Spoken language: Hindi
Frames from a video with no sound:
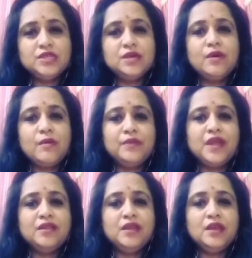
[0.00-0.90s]
चीज़ हम
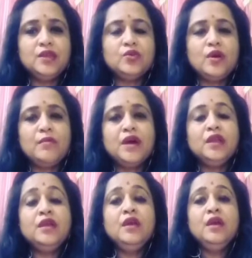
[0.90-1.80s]
अपनाते हैं तो
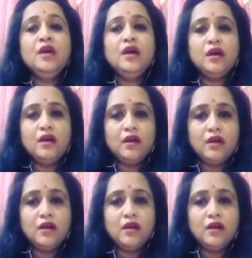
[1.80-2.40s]
हमारे आ,